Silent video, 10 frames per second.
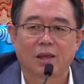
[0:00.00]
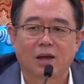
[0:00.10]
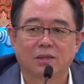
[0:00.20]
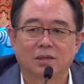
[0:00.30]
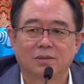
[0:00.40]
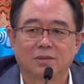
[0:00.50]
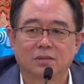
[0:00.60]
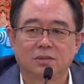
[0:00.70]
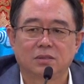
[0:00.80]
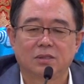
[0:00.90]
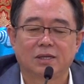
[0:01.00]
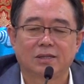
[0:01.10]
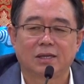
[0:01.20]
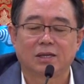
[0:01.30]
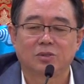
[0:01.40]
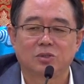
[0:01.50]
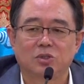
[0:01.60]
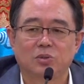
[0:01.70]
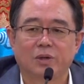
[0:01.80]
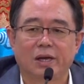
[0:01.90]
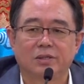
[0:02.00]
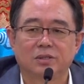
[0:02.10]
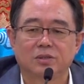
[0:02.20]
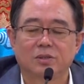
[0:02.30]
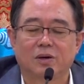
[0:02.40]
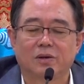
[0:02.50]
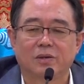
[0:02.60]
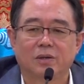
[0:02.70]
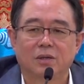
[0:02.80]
啊，那之前大家去修炼知道，